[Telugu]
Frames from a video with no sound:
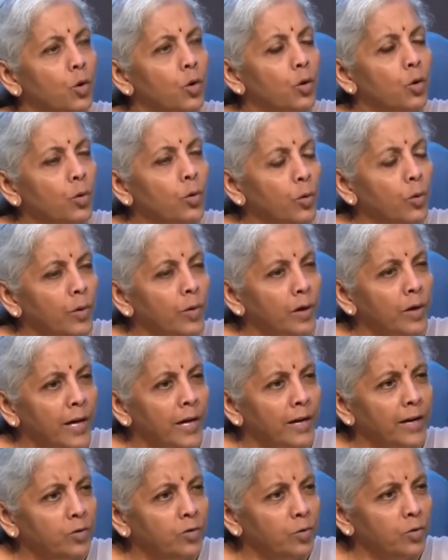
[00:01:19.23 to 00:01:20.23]
సో
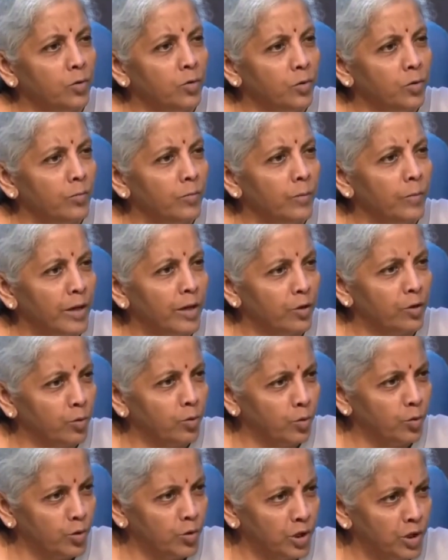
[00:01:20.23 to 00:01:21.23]
నేను
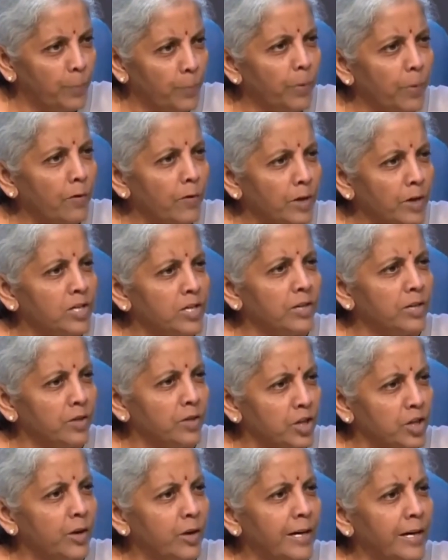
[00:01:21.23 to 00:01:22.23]
మీకు చెప్పవలసిన
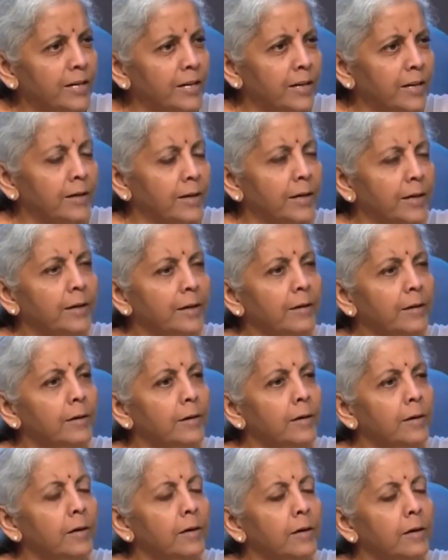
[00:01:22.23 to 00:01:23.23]
విషయం ఏంటంటే
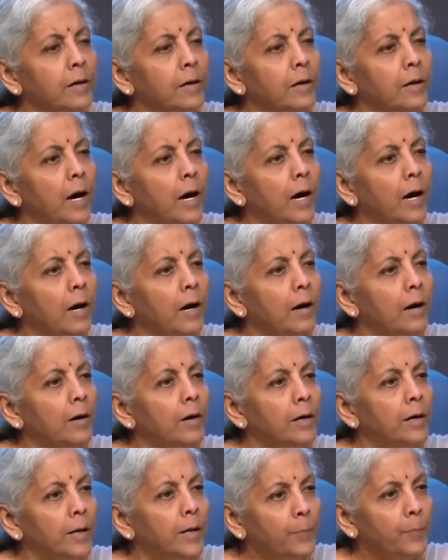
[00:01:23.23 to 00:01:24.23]

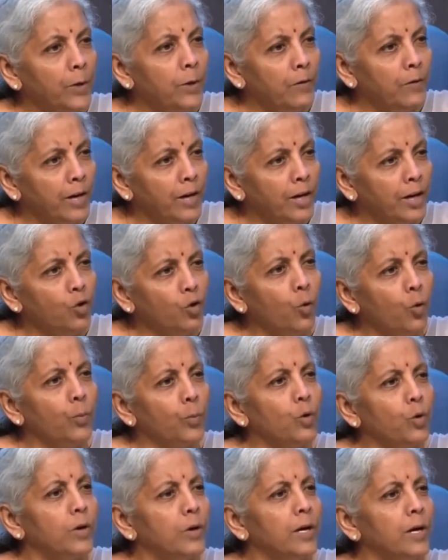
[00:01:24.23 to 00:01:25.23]
ఇప్పుడు వరకు
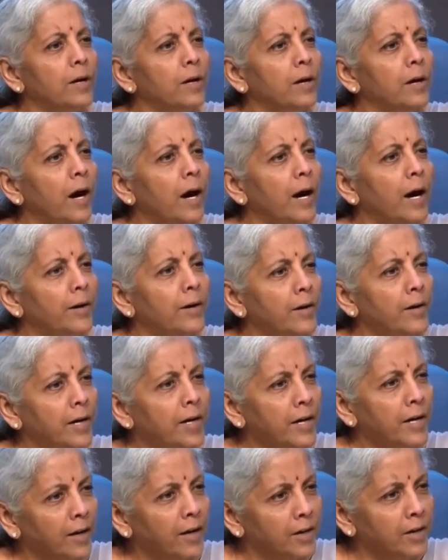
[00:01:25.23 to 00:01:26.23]
ఒప్పుకున్న
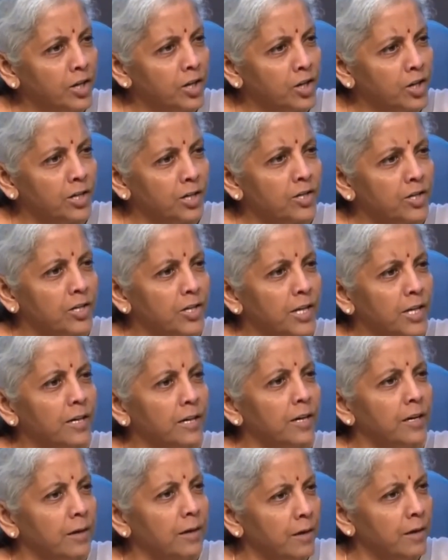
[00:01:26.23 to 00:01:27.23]
అన్ని
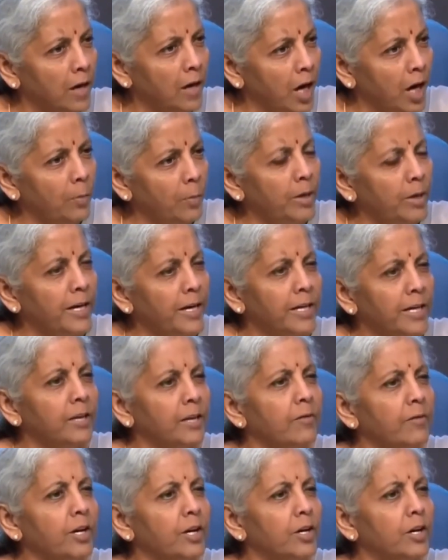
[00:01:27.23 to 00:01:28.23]
కండిషన్స్కి గవర్నమెంట్
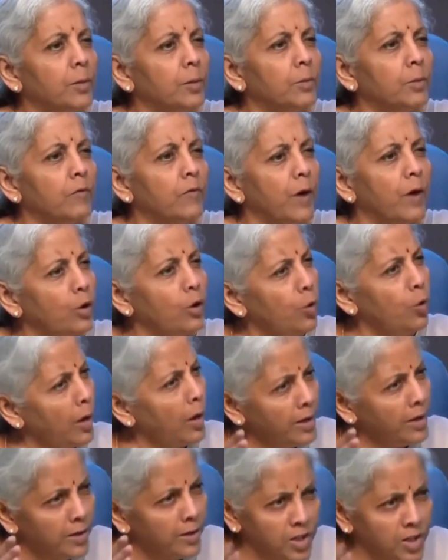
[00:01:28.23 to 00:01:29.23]
ఎంతవరకు డబ్బు ఇవ్వాలో
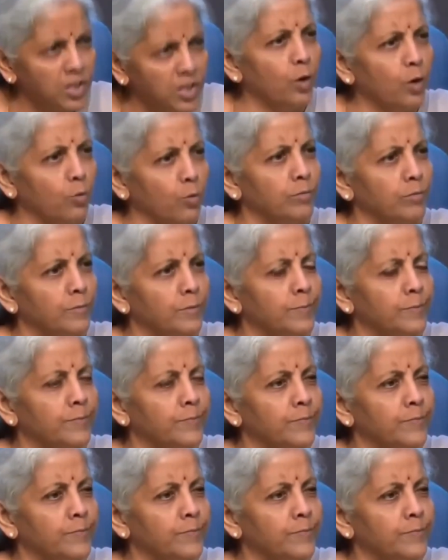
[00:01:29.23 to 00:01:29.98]
అది ఇస్తాం